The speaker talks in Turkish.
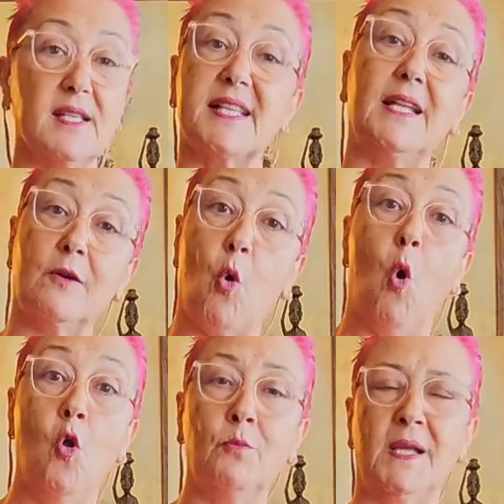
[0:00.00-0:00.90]
asalak
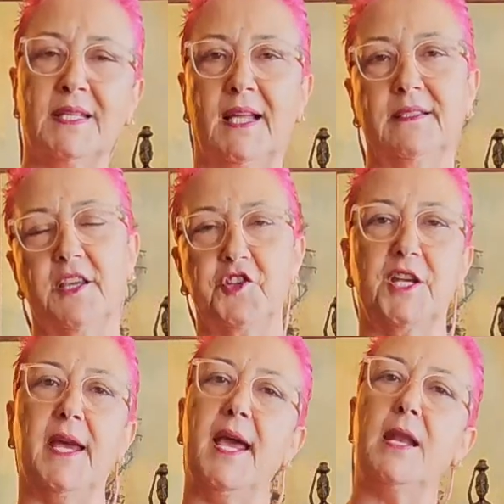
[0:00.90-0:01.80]
olmadan
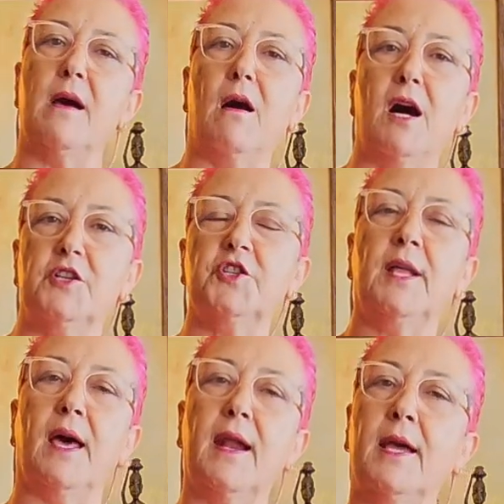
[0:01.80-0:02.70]
yaşayan yani ağacın
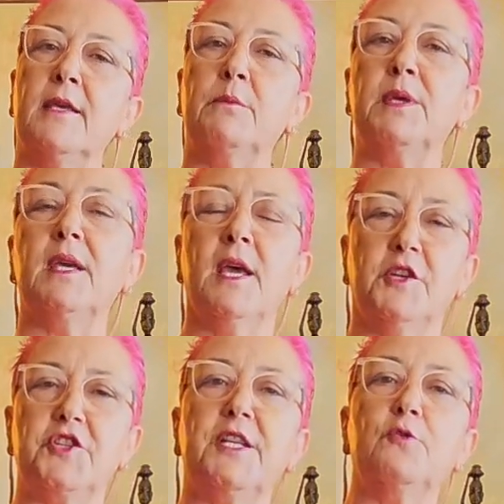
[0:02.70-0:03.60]
herhangi bir
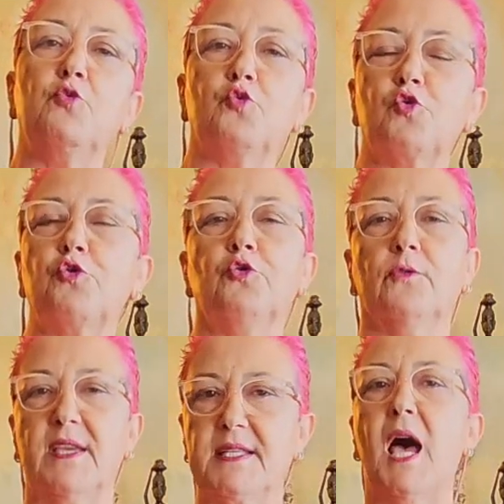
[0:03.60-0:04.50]
işte suyunu
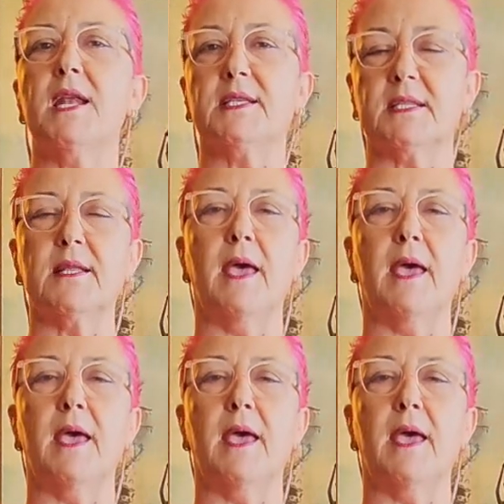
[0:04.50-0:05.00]
vesairesine